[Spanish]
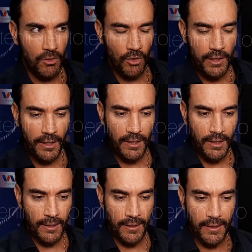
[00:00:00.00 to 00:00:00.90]
con,
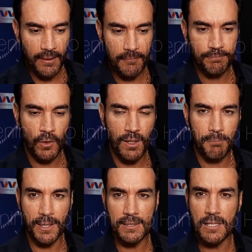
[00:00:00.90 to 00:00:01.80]
el, eh, con la
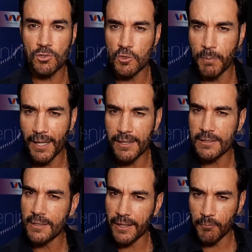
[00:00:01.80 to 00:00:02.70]
pérdida de sus
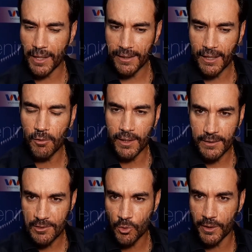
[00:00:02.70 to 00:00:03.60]
padres, de qué manera lo van a
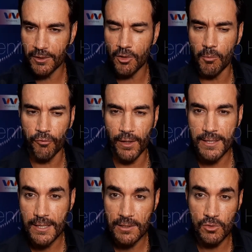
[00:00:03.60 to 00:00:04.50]
ir descubriendo, cómo
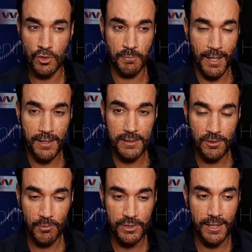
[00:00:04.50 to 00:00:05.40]
fallecen sus padres,
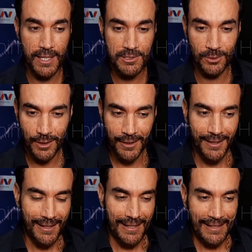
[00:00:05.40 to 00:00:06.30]
cómo se da eso.
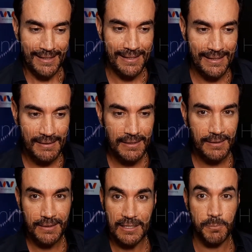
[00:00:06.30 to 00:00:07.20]

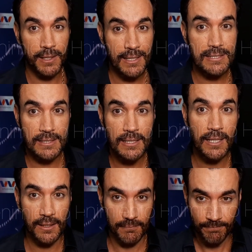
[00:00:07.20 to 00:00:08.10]
Y las pérdidas
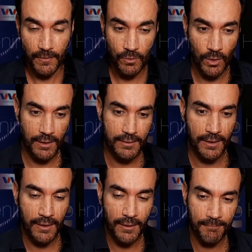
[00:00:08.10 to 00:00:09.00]
siguen
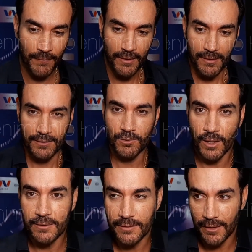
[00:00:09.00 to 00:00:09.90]
durante,
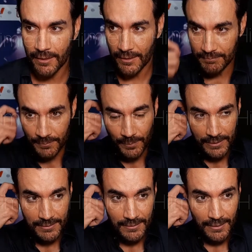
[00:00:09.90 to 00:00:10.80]
durante
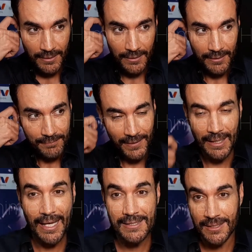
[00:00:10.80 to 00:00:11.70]
pues, eh,
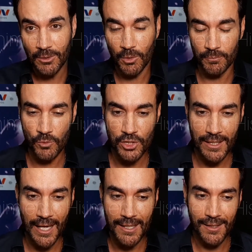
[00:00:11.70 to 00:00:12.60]
el éxito
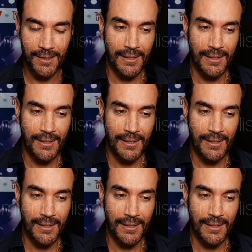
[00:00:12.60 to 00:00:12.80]
musical